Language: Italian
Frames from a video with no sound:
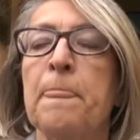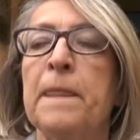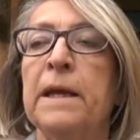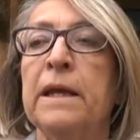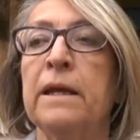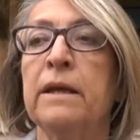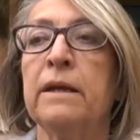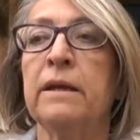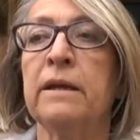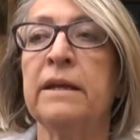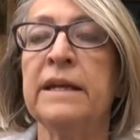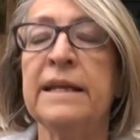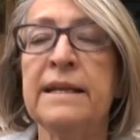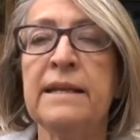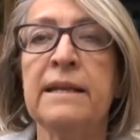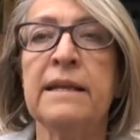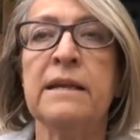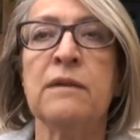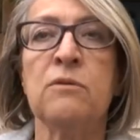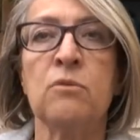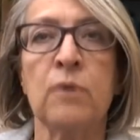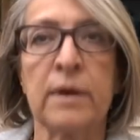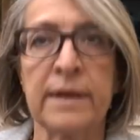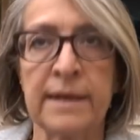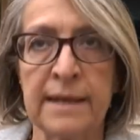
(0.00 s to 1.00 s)
eh, in
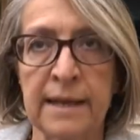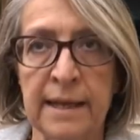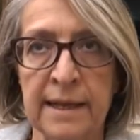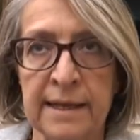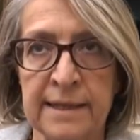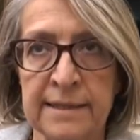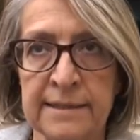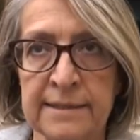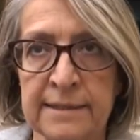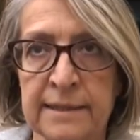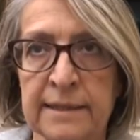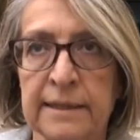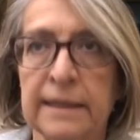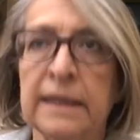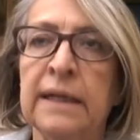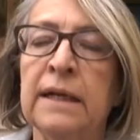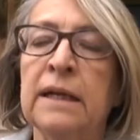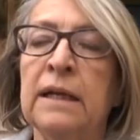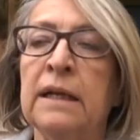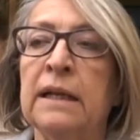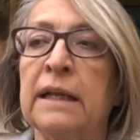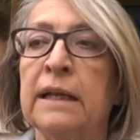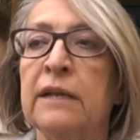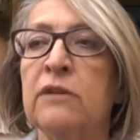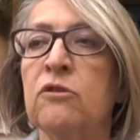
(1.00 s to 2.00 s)
lingua inglese.
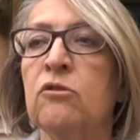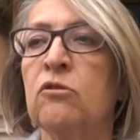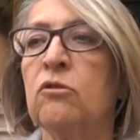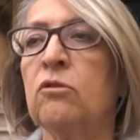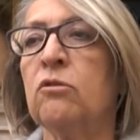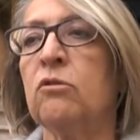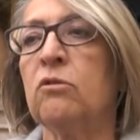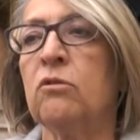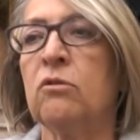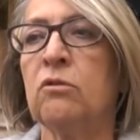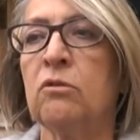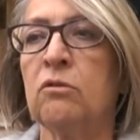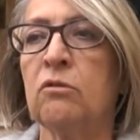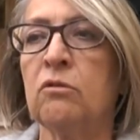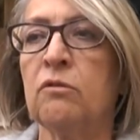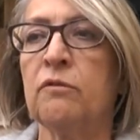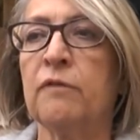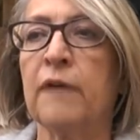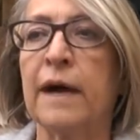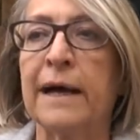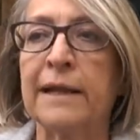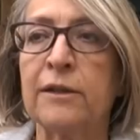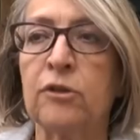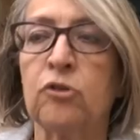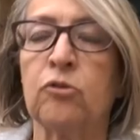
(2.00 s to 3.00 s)
L'hanno
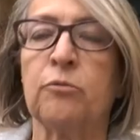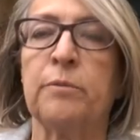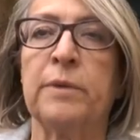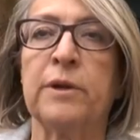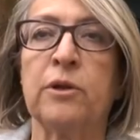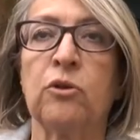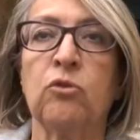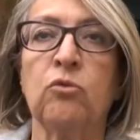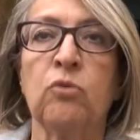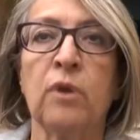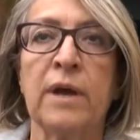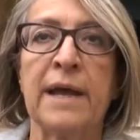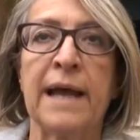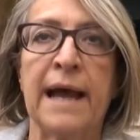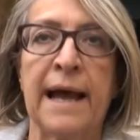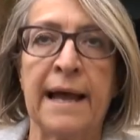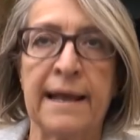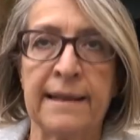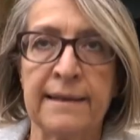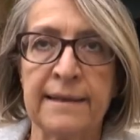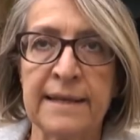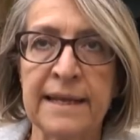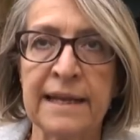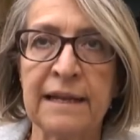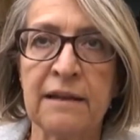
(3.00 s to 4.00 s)
fatto per due
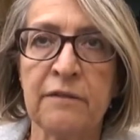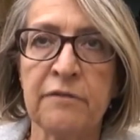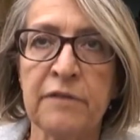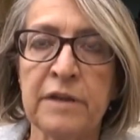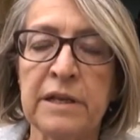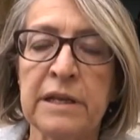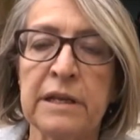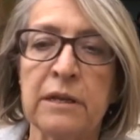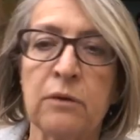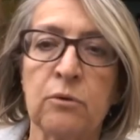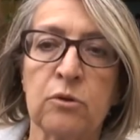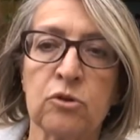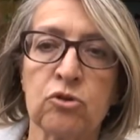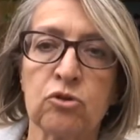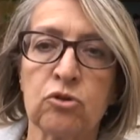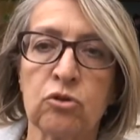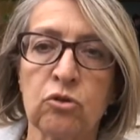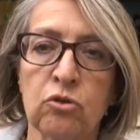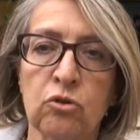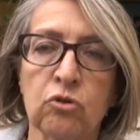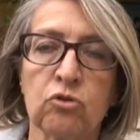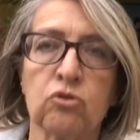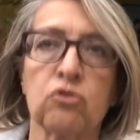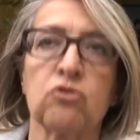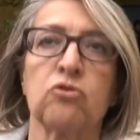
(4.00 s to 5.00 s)
anni, alla fine di questo
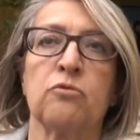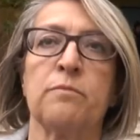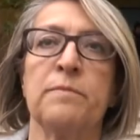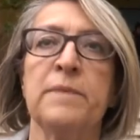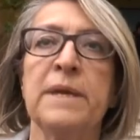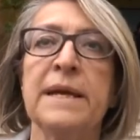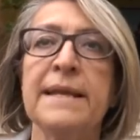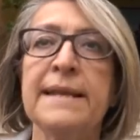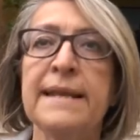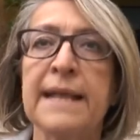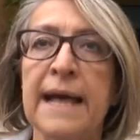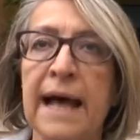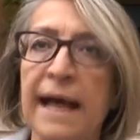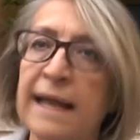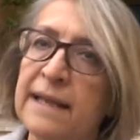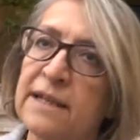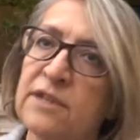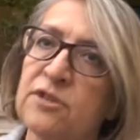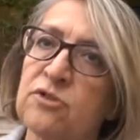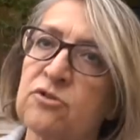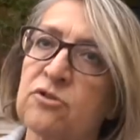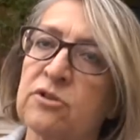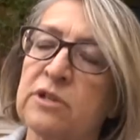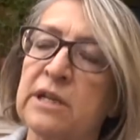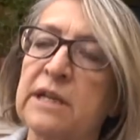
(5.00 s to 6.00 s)
corso biennale
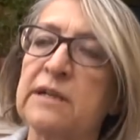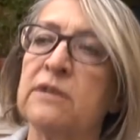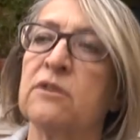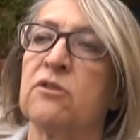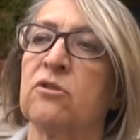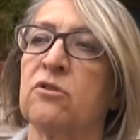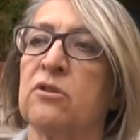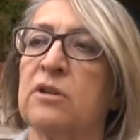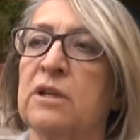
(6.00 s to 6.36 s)
sostengono